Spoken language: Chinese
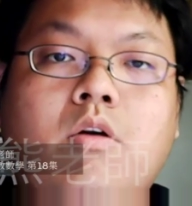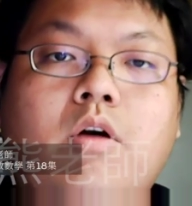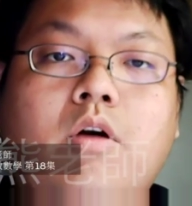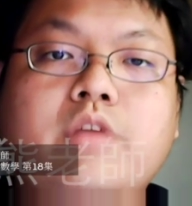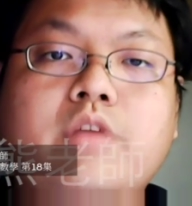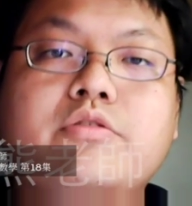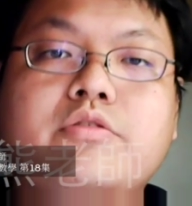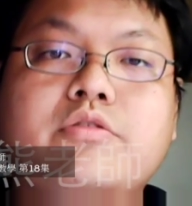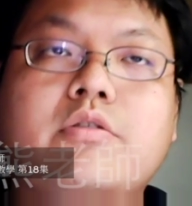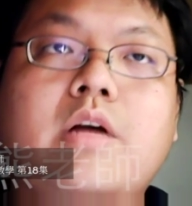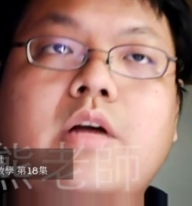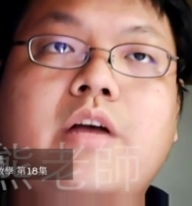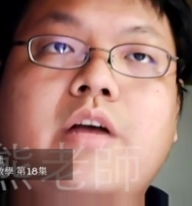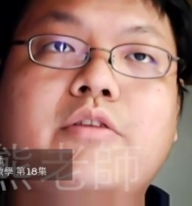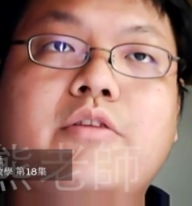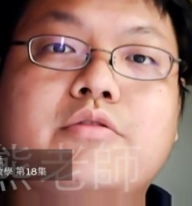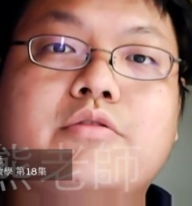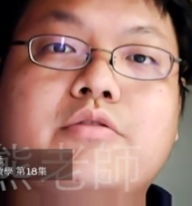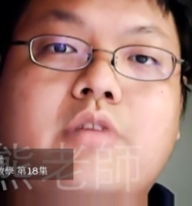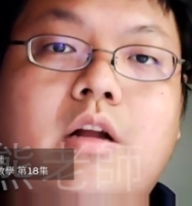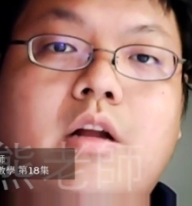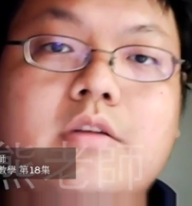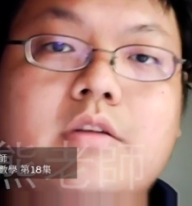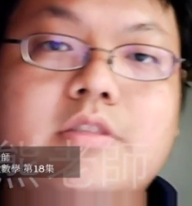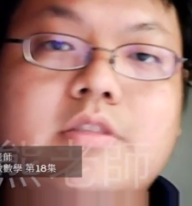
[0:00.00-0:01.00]
欢迎收看由
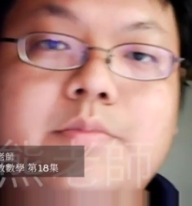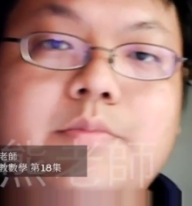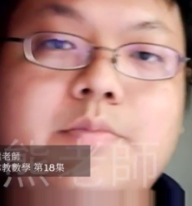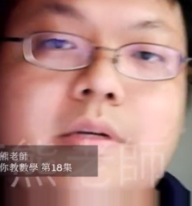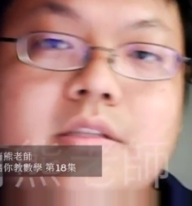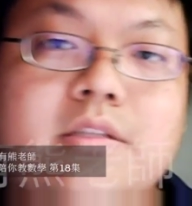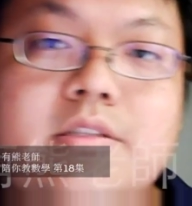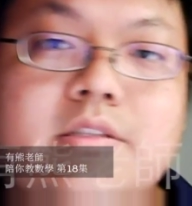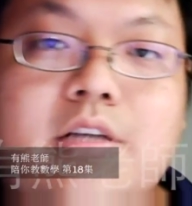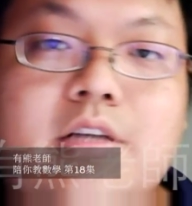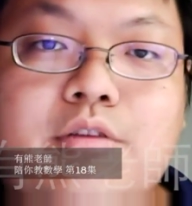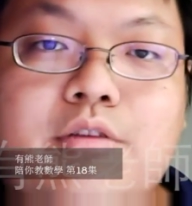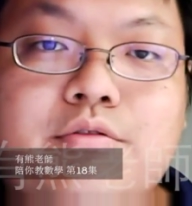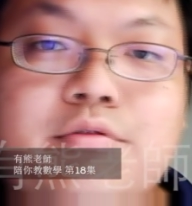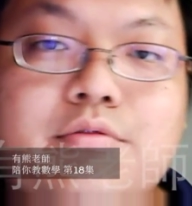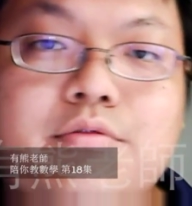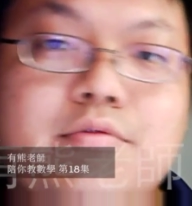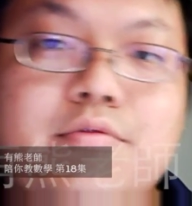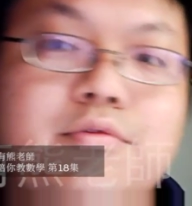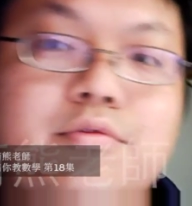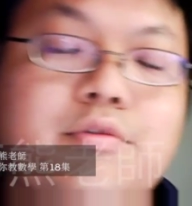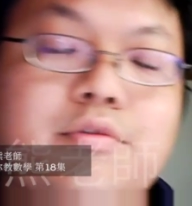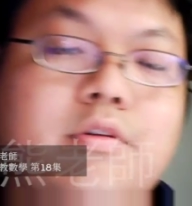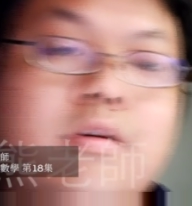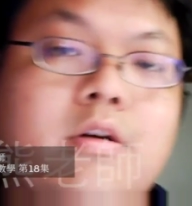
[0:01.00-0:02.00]
熊老师陪你教数
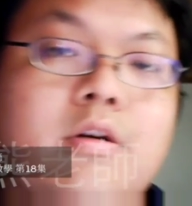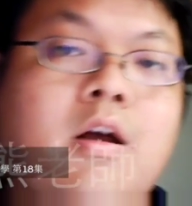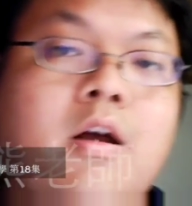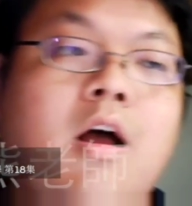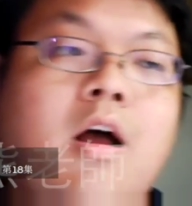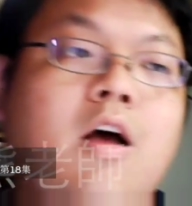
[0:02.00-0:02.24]
学。